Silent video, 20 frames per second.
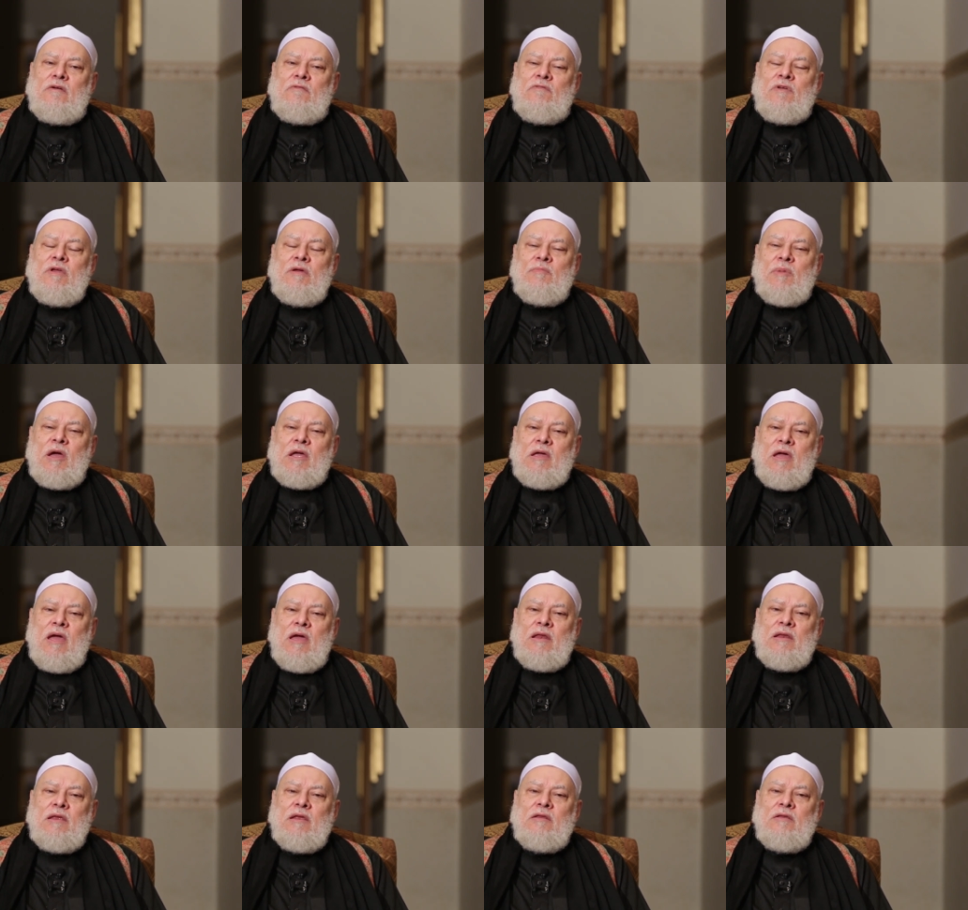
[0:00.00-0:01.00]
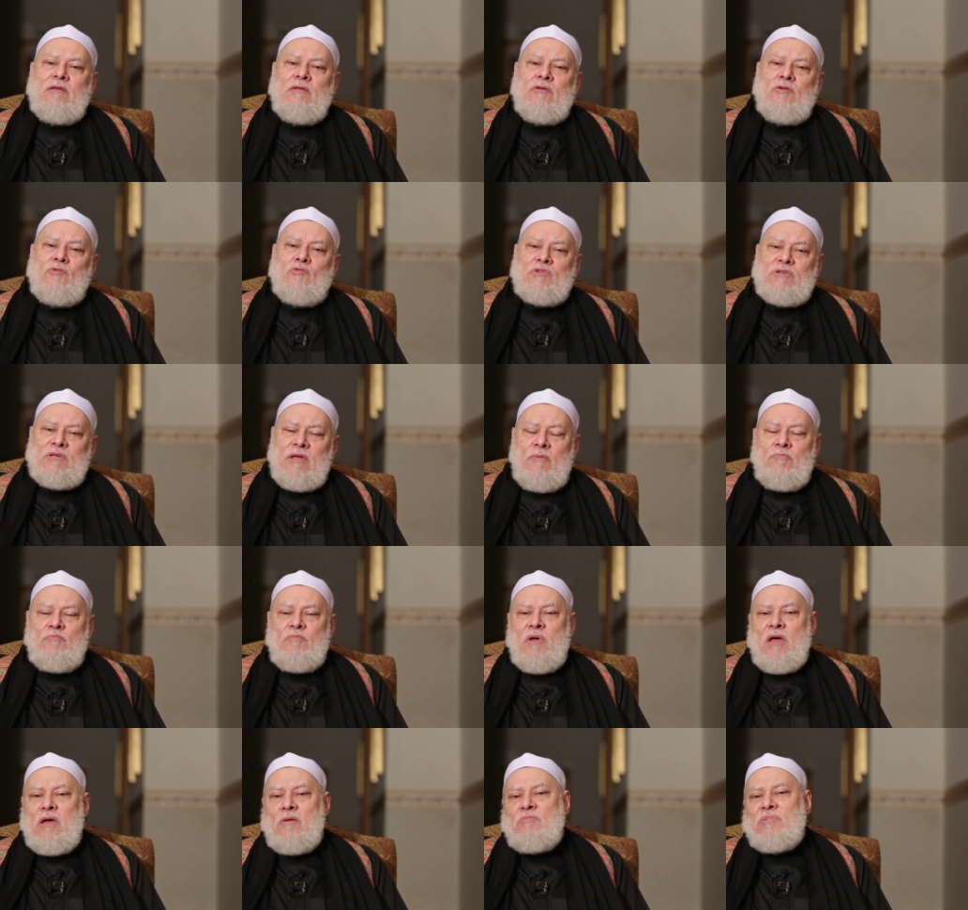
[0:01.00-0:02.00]
في مكان
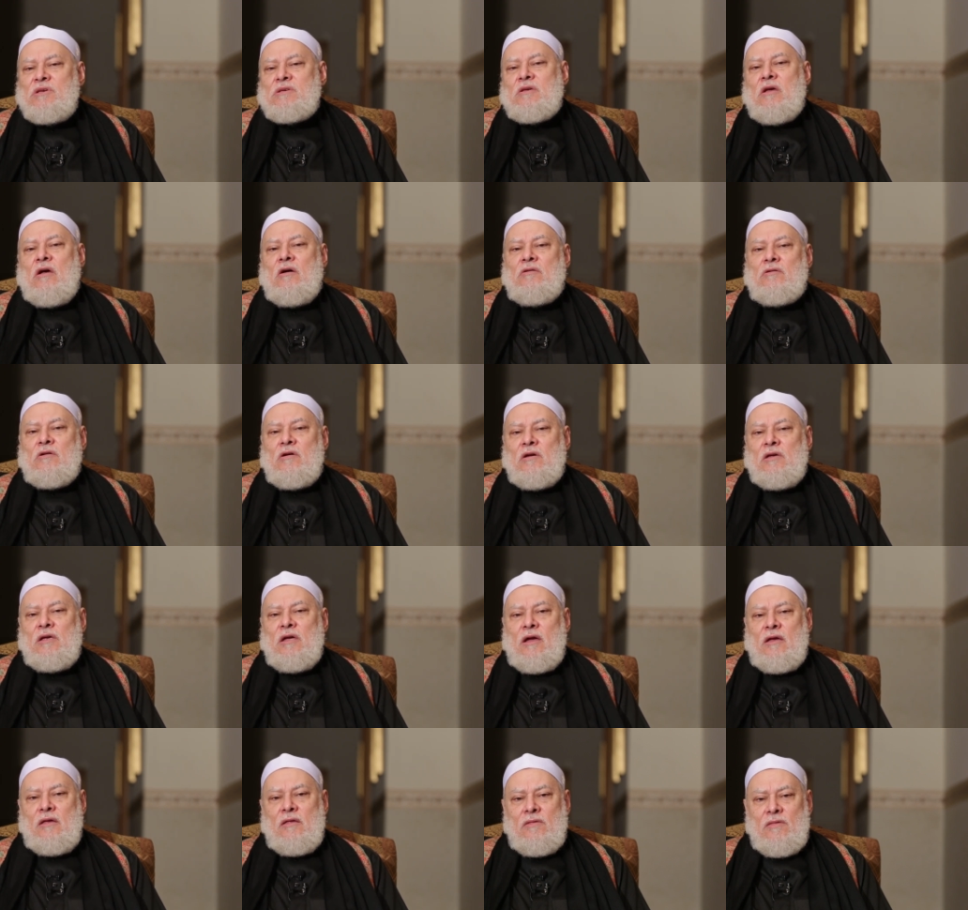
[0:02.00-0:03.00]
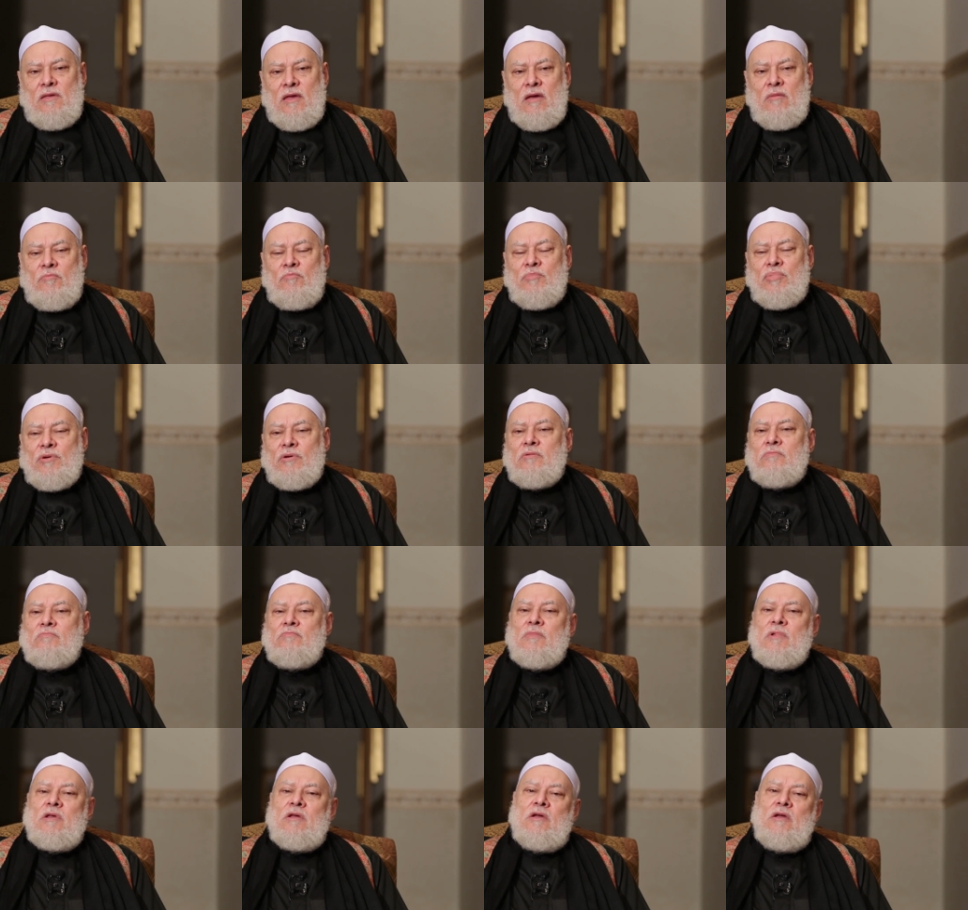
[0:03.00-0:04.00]
يسمى بصحراء عذاب
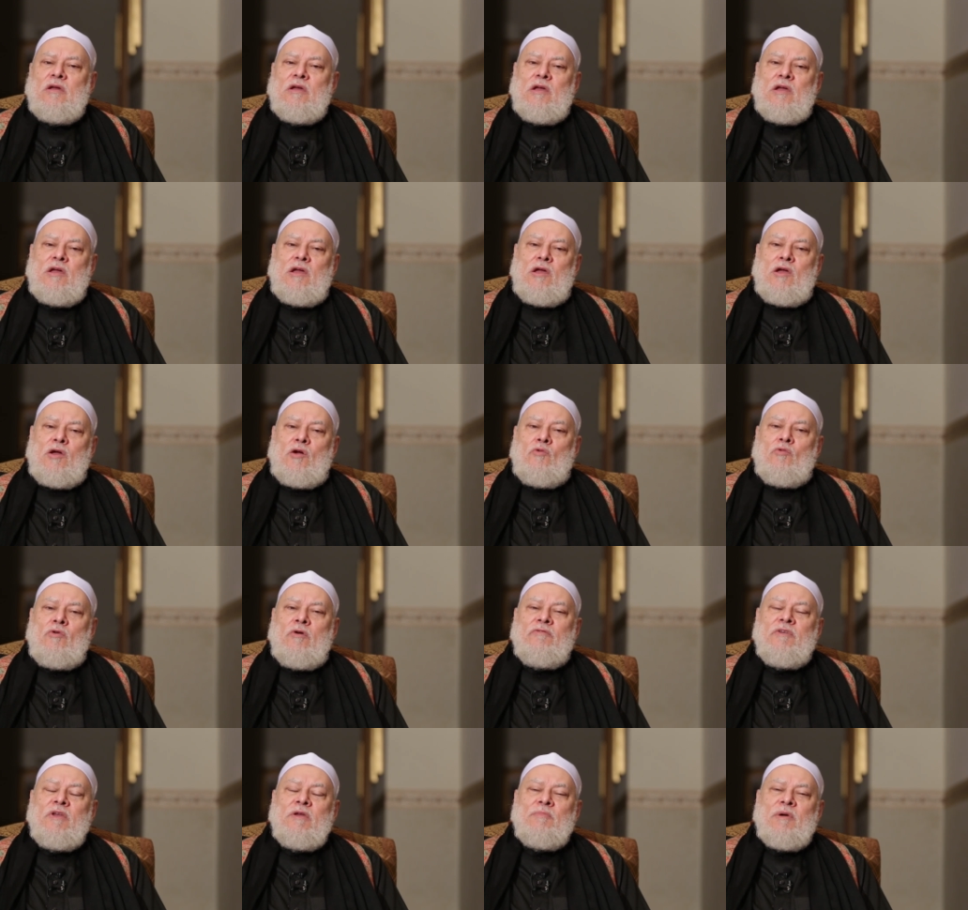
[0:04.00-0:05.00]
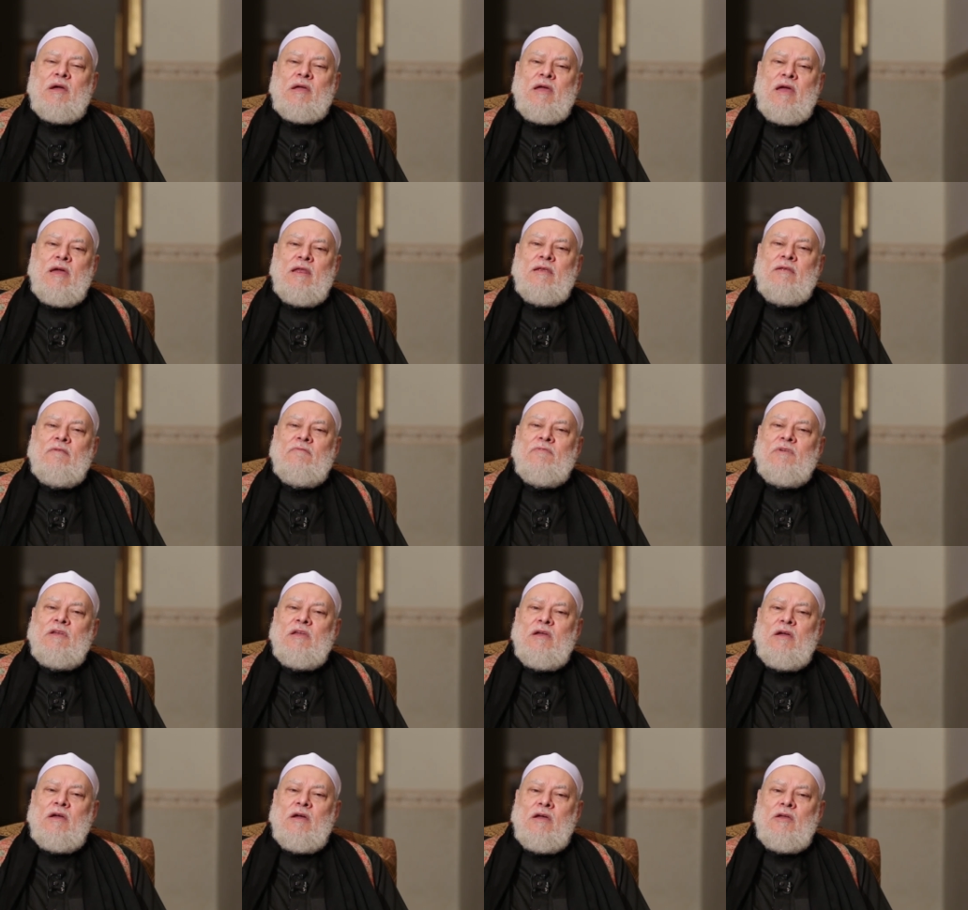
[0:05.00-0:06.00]
وفي مكان
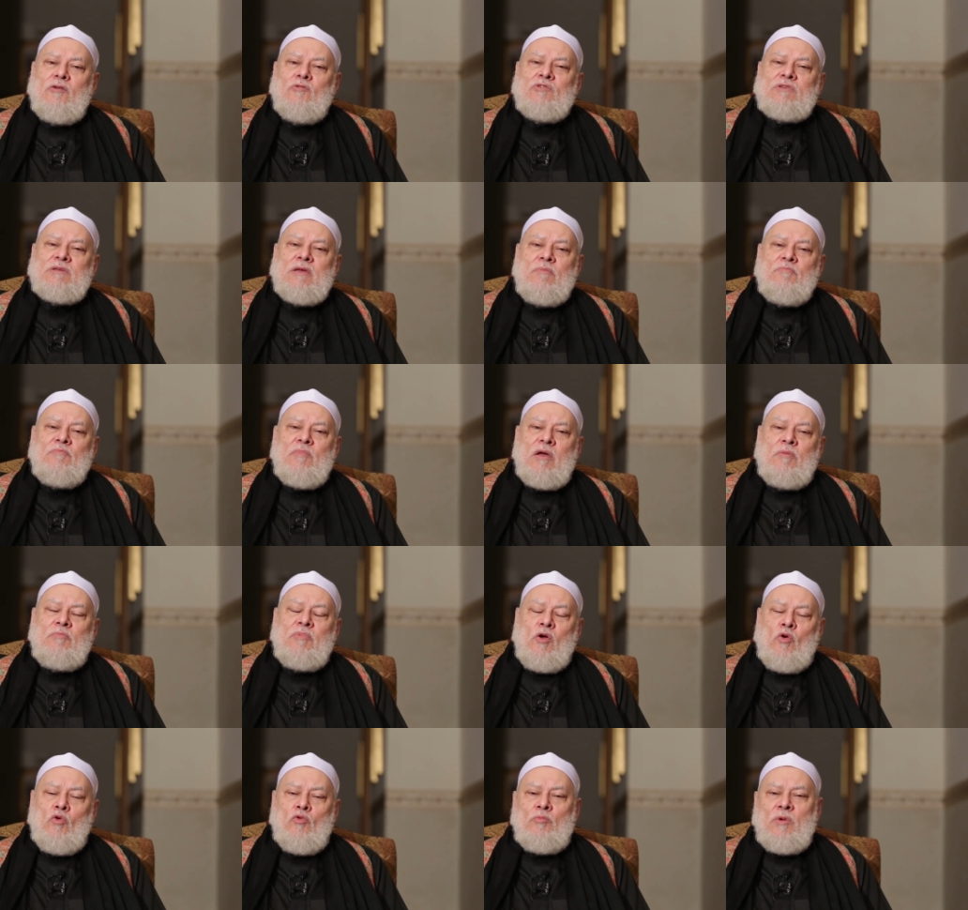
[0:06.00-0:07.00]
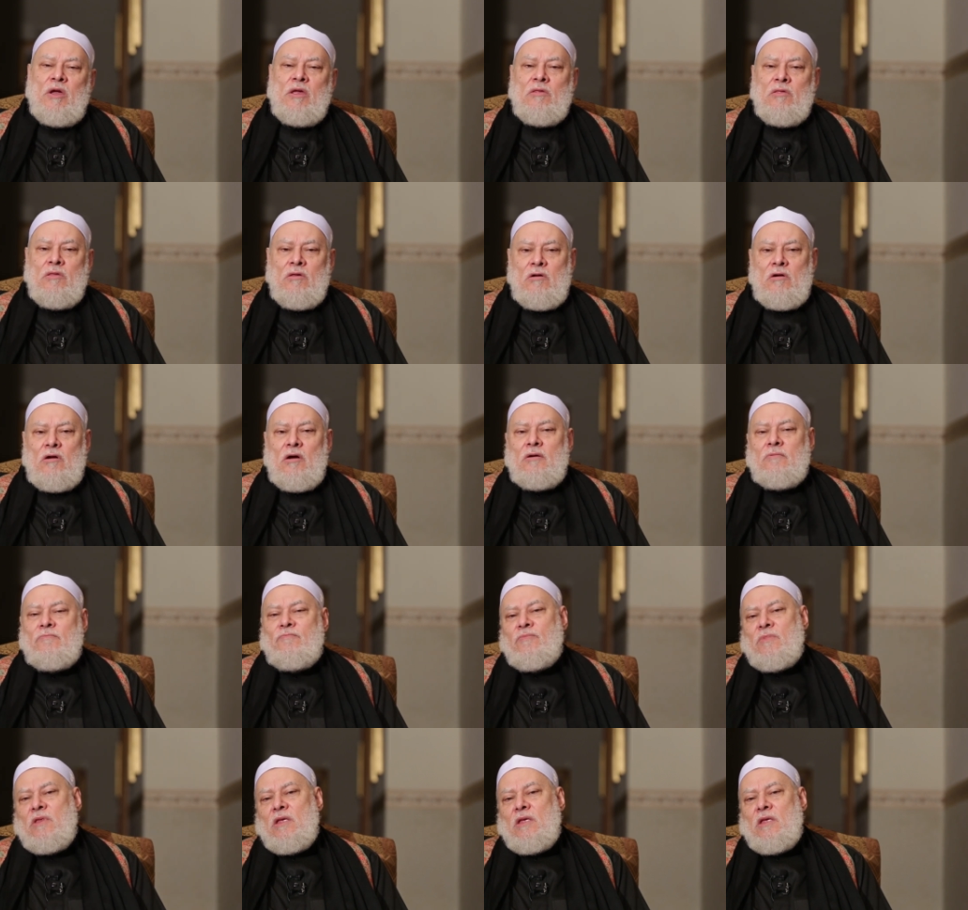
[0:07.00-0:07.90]
فيها يسمى بحميثرة